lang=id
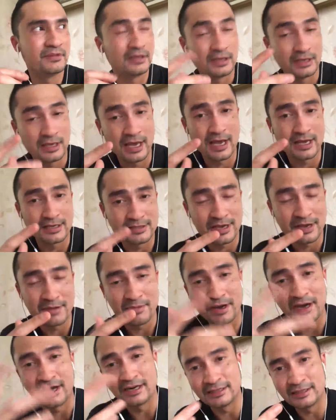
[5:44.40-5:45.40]
iya saya
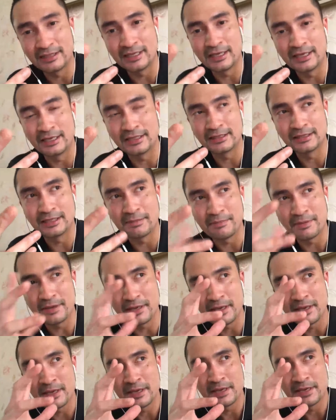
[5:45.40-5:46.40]
mengerti,
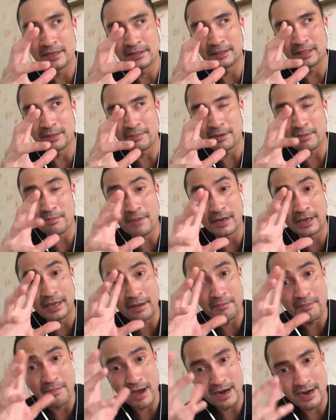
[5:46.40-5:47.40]
tapi tapi
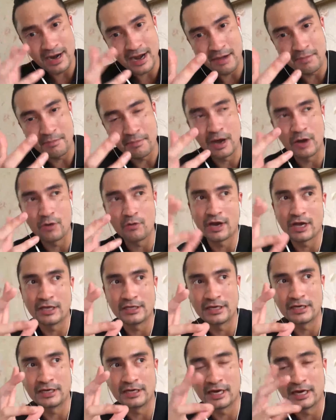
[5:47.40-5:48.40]
bagaimana
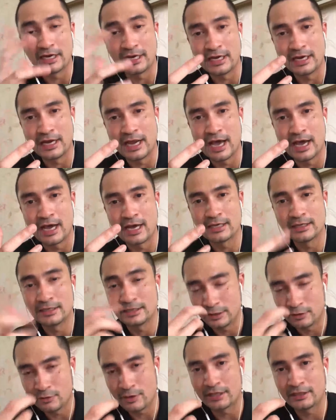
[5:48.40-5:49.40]
melakukannya dengan indah.
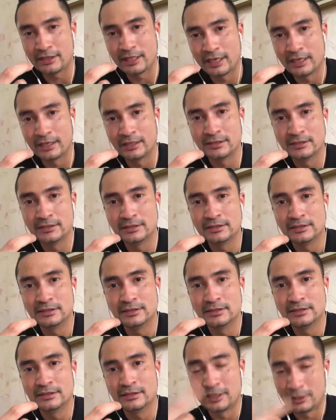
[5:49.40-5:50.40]
Itu acting
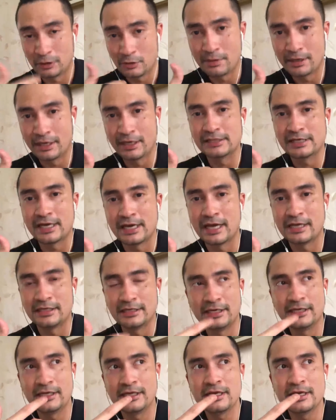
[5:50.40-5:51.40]
itu bagi saya
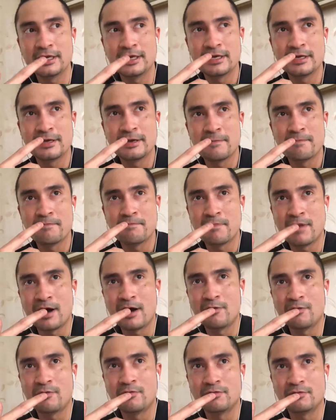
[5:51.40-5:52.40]
jadi
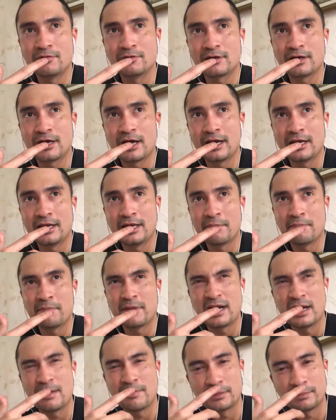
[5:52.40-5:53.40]
mau kalian
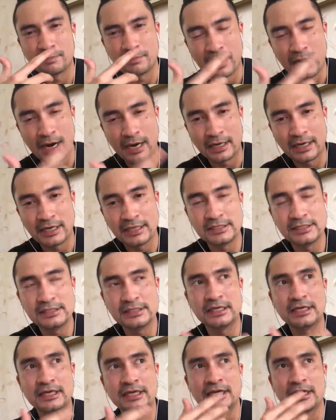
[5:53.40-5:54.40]
mendapat peran
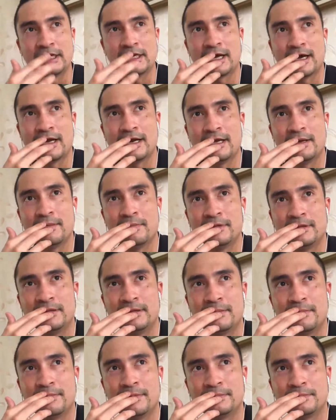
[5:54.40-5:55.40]
kecil kalian
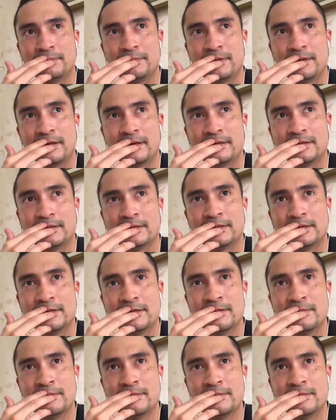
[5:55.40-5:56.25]
mendapat peran